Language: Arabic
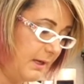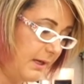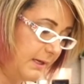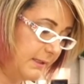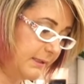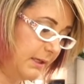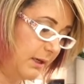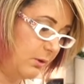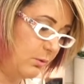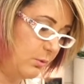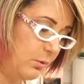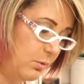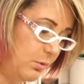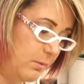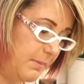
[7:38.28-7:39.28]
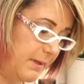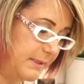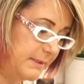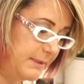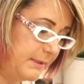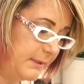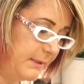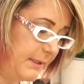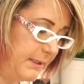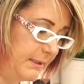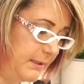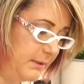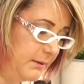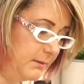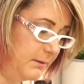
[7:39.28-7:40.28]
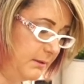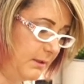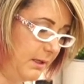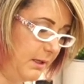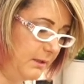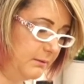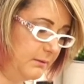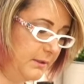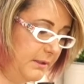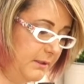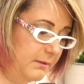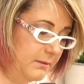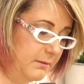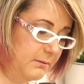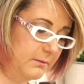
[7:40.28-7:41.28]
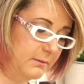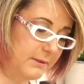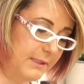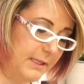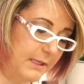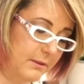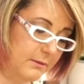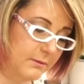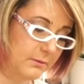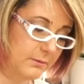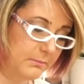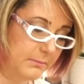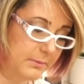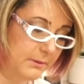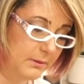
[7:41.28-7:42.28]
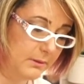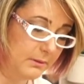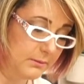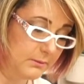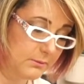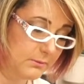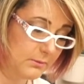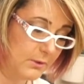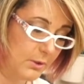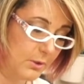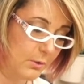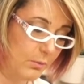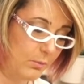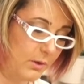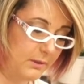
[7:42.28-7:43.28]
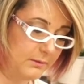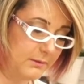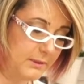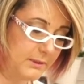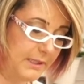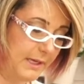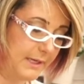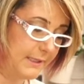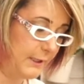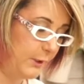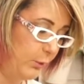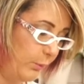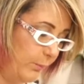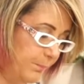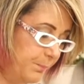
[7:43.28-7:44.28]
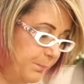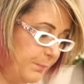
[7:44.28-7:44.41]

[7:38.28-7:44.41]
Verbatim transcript: هرجع اقول لكم المقادير تاني حطيت ثلاث بيضات وحطيت عليهم